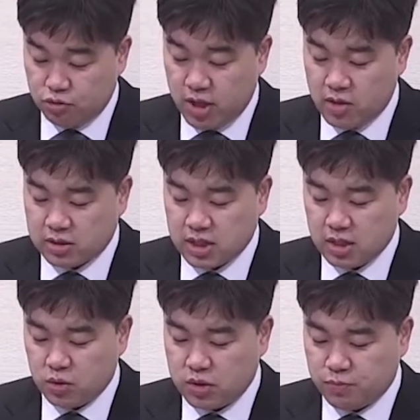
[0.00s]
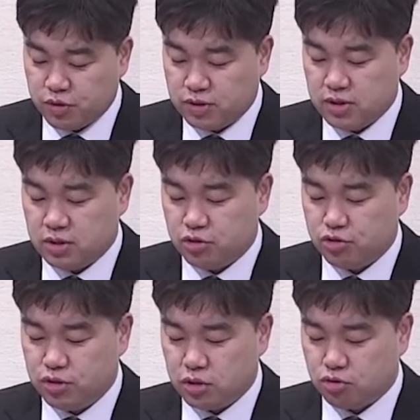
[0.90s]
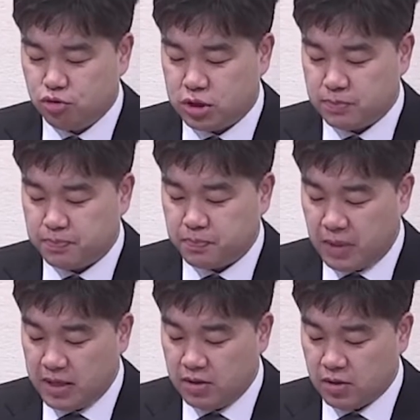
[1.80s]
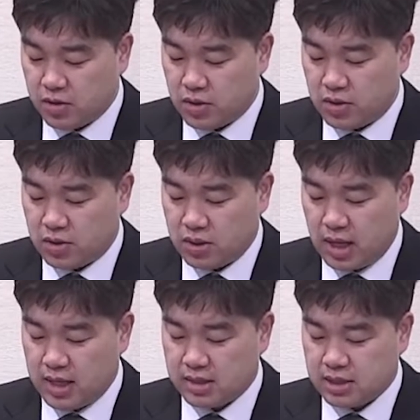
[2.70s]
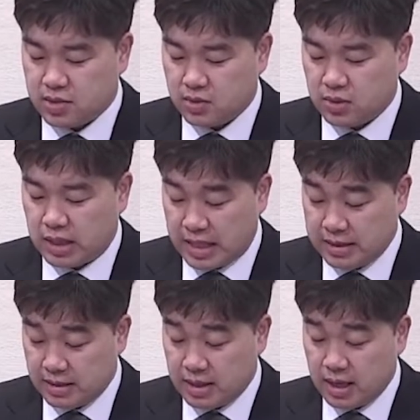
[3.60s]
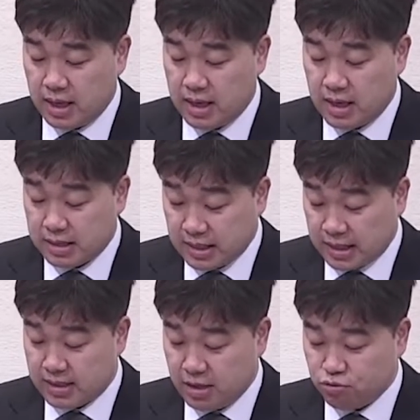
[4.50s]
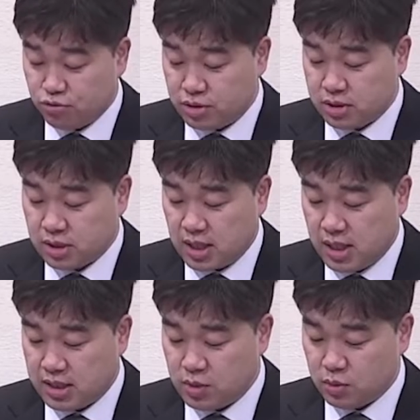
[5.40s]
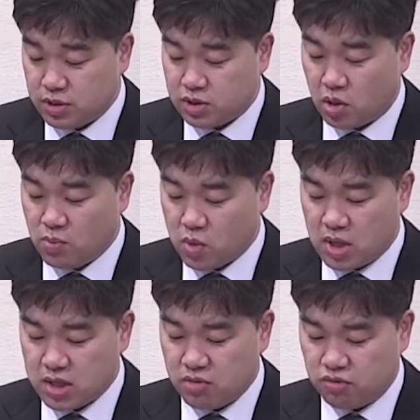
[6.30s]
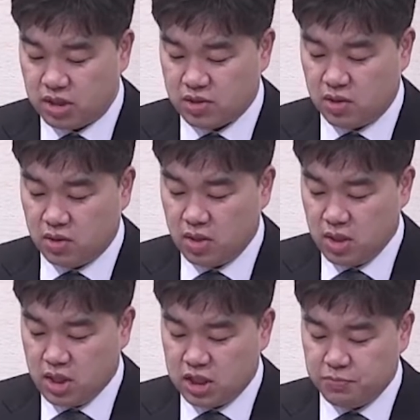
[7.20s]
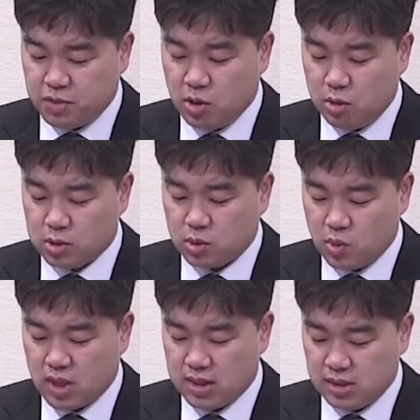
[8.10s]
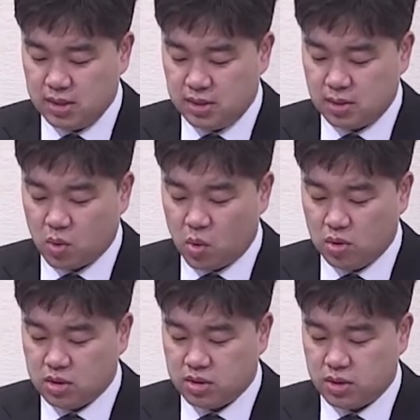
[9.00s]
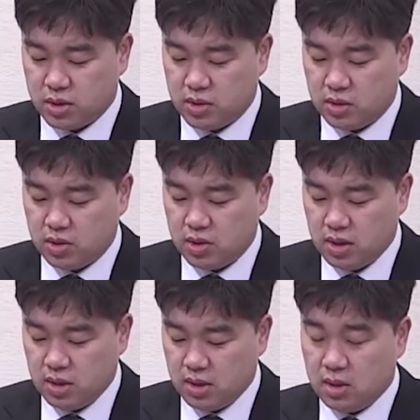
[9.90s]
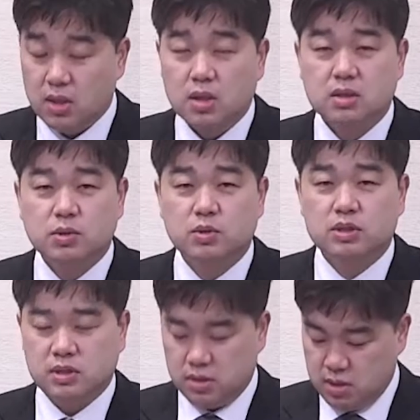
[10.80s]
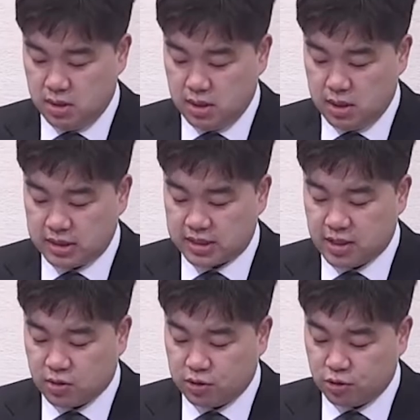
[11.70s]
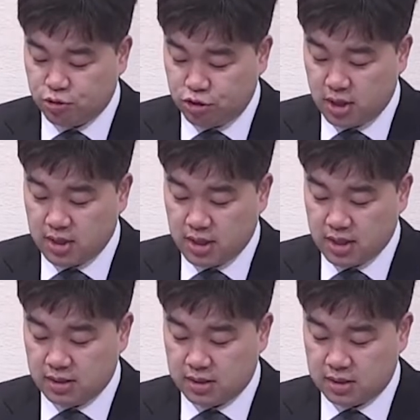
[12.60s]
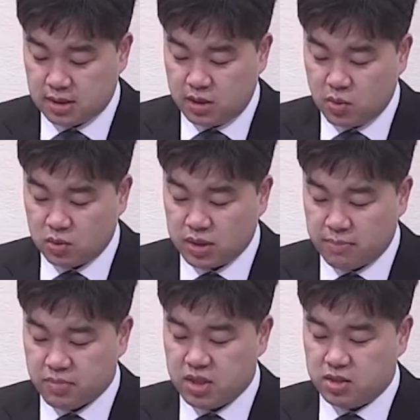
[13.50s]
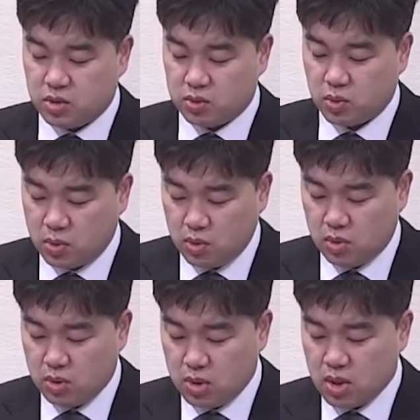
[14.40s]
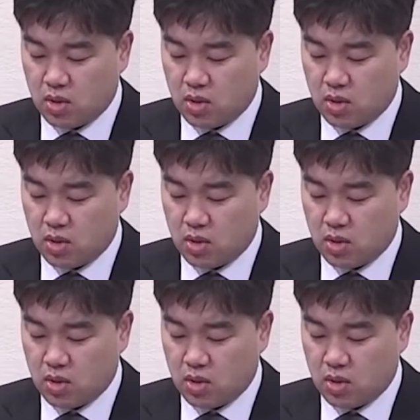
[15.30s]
유대 역사가 요세푸스는 주전 98년경 알렉산더 얀, 네우스가 이곳을 정복하기 위해서 10개월 동안을 공을 들여 그곳을 자신의 것으로 취했다는 기록을 남길 정도로